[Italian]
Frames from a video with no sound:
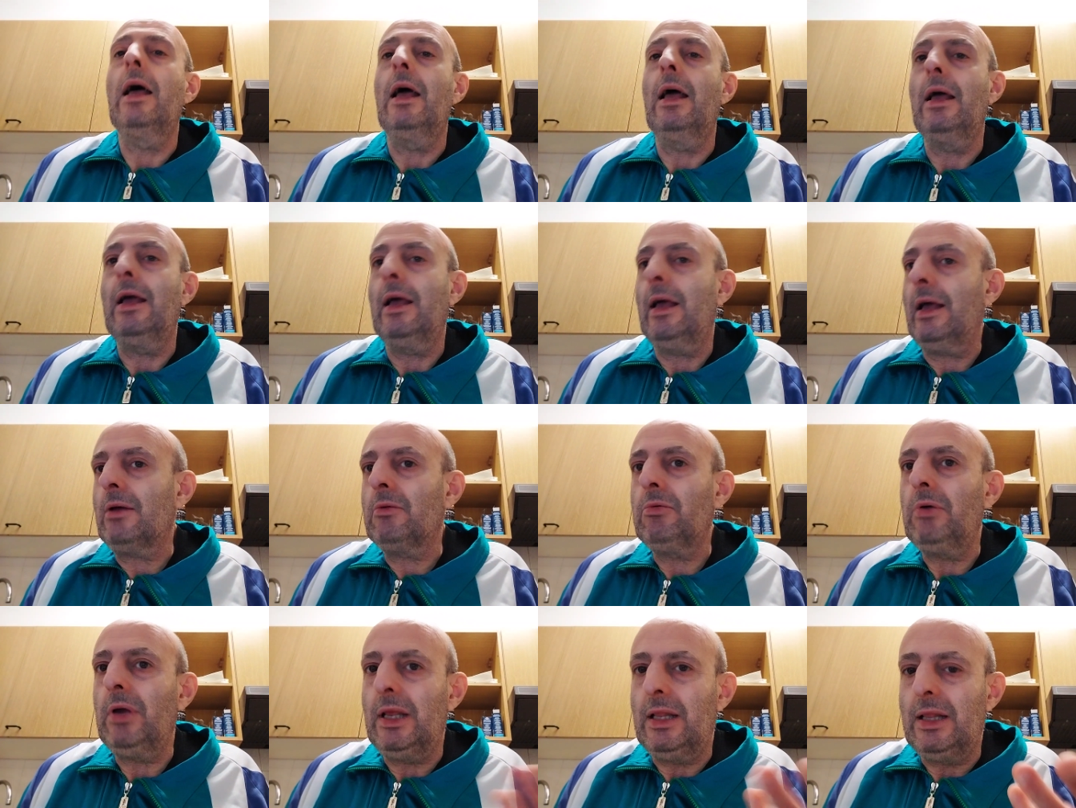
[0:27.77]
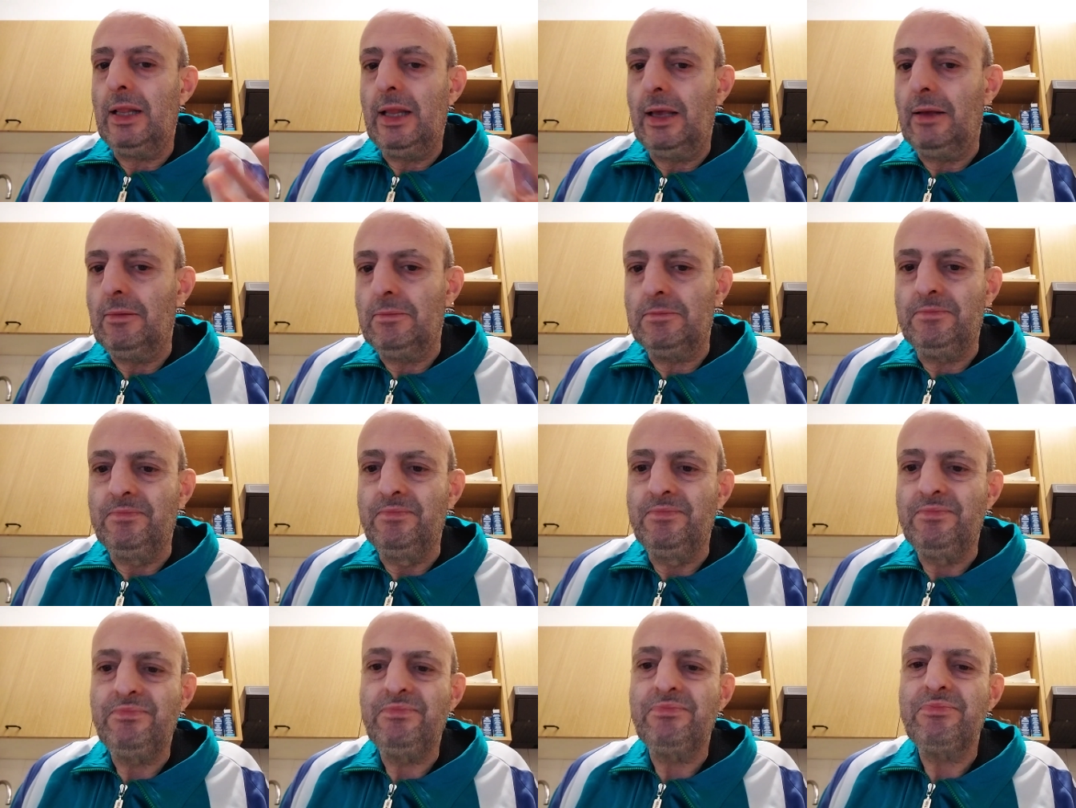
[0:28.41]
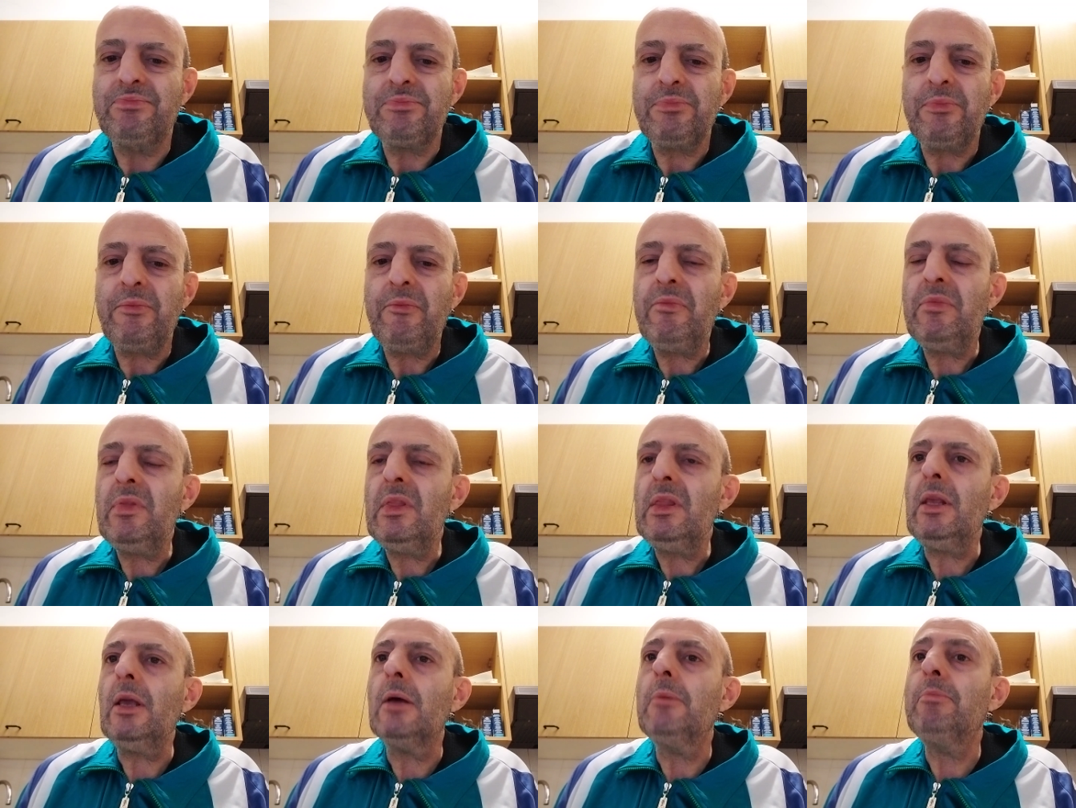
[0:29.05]
e eh, quindi
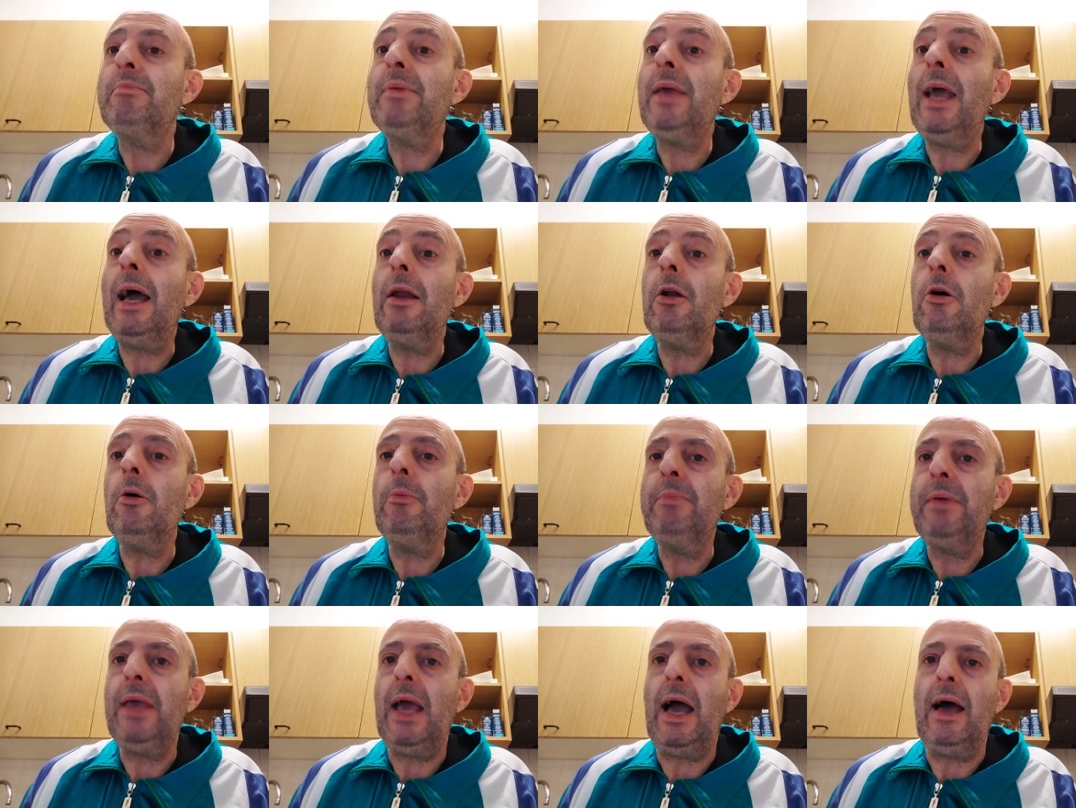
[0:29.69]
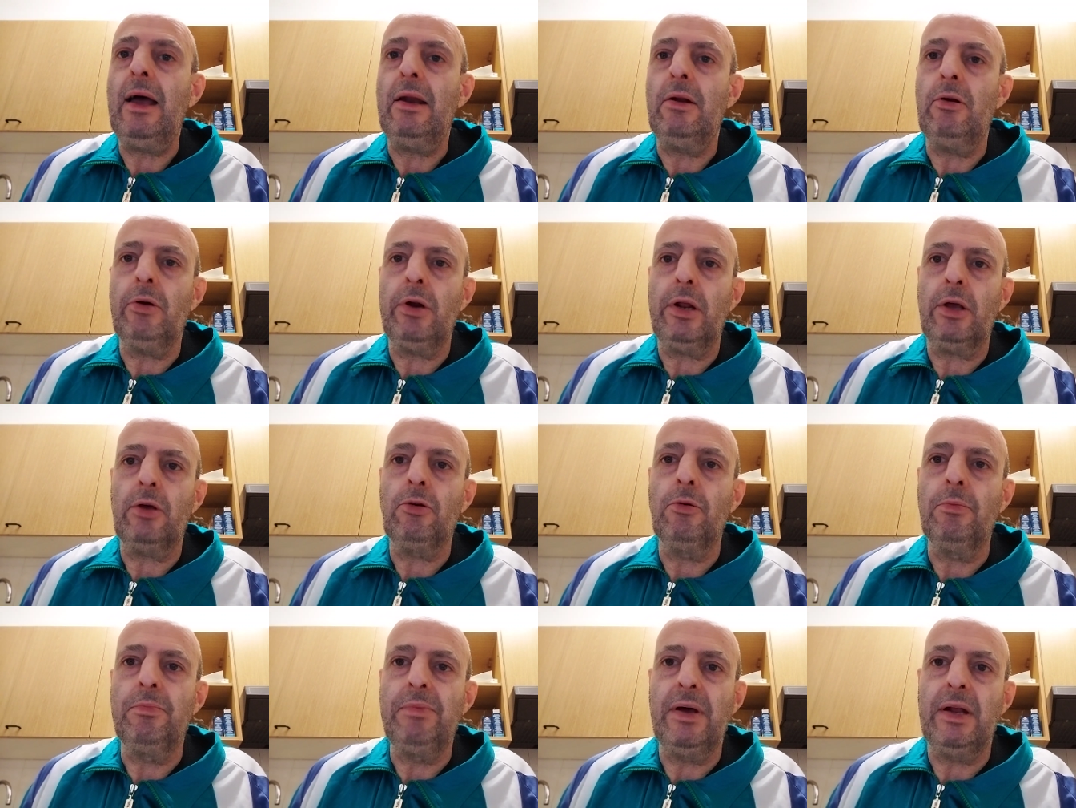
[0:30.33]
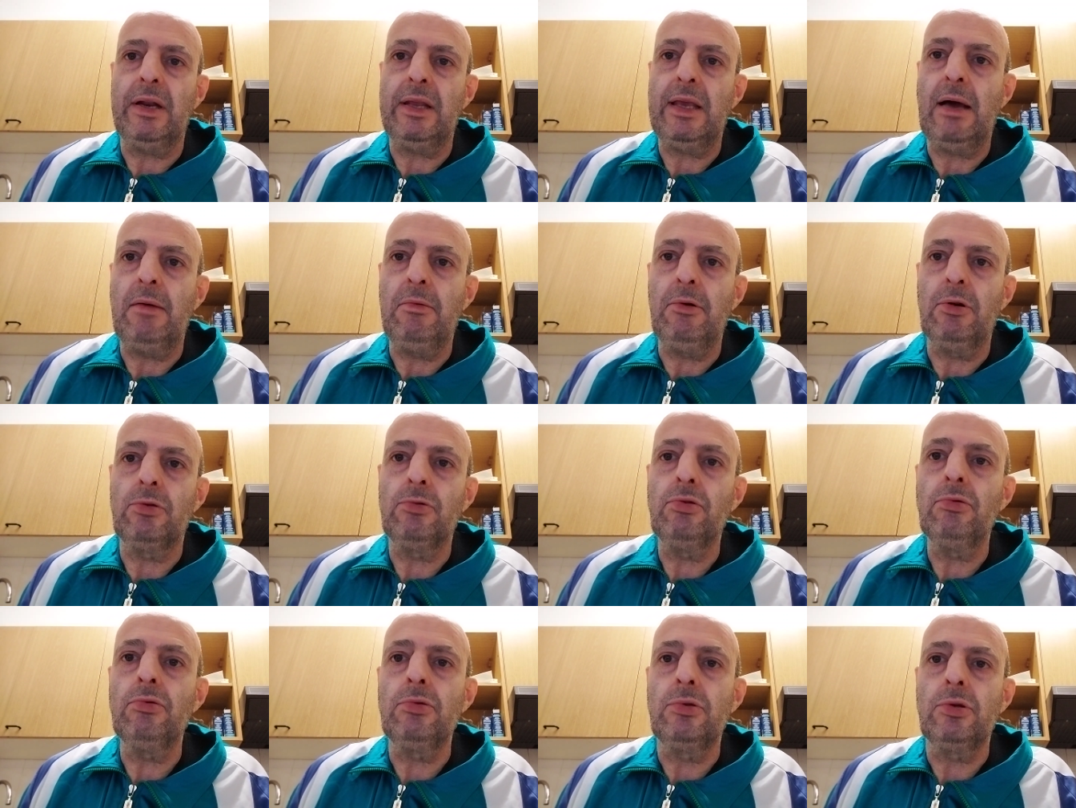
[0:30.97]
piano piano
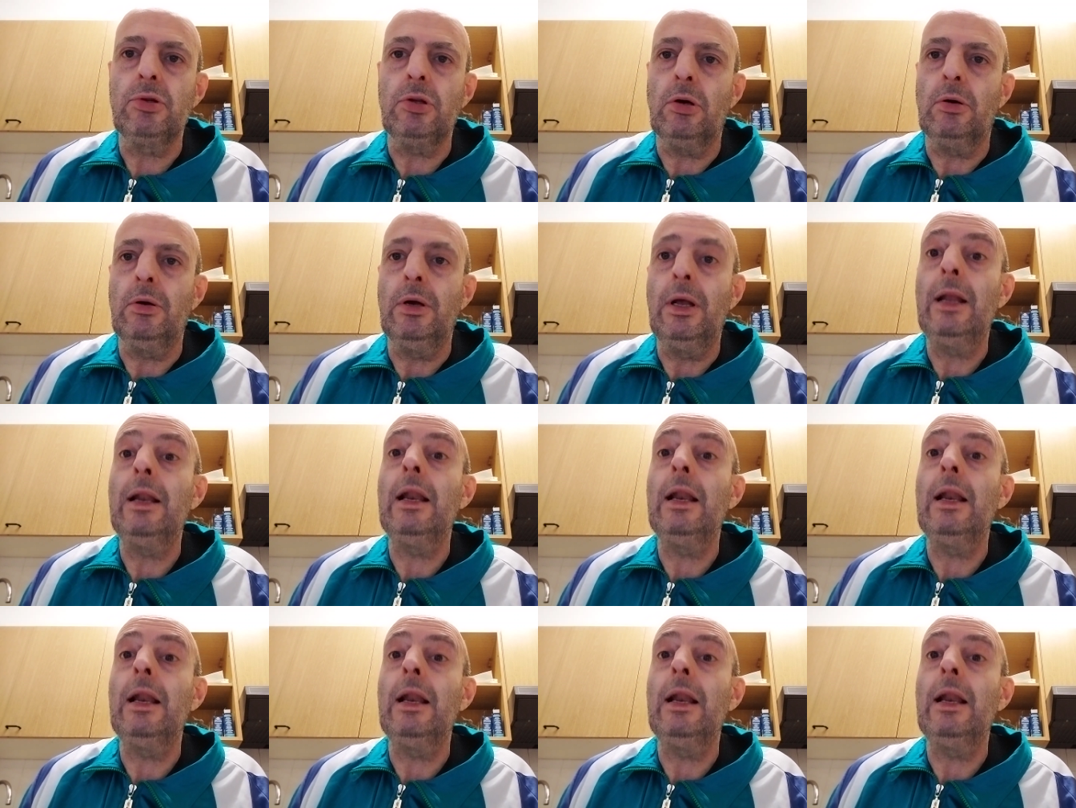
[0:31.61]
recuperiamo tutto